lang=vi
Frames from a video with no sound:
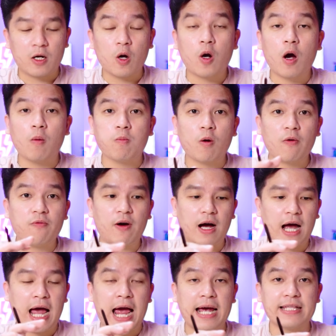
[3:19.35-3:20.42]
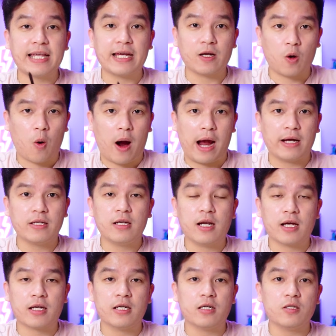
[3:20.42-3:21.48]
nó không có phần hai tài khoản như
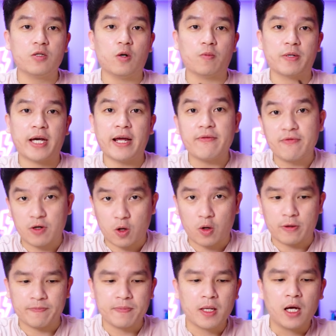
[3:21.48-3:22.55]
là cái ứng dụng kết vừa rồi